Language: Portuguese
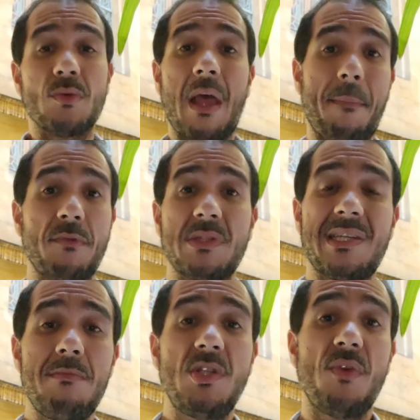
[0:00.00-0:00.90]
Não dá para
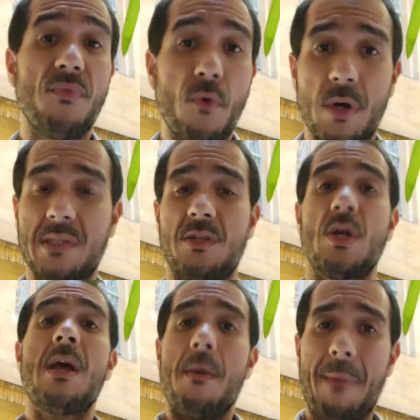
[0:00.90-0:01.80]
você medir forças,
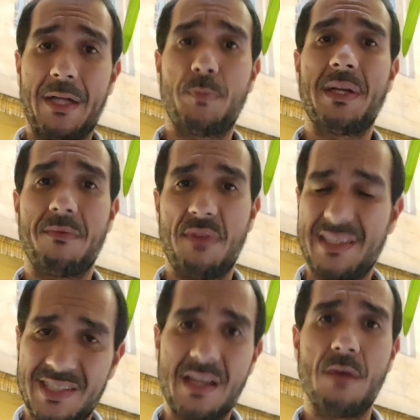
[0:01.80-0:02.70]
mas para
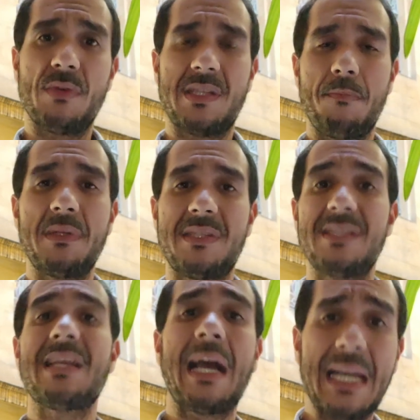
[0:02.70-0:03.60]
vencer você
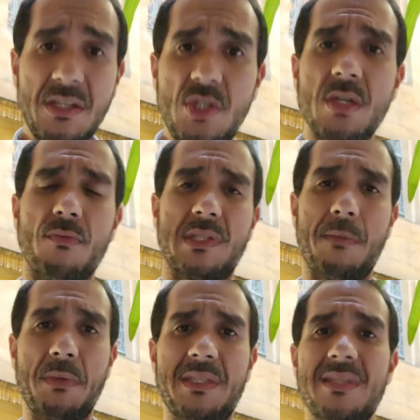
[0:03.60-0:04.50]
precisa agredir,
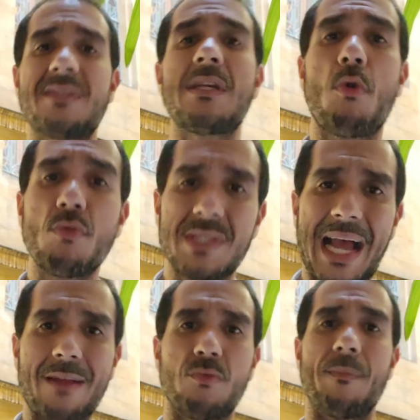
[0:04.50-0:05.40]
você precisa ser
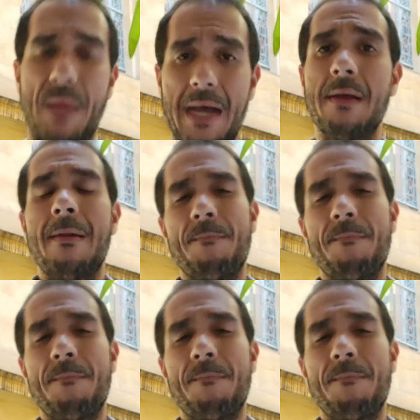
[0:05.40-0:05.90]
ousado, né?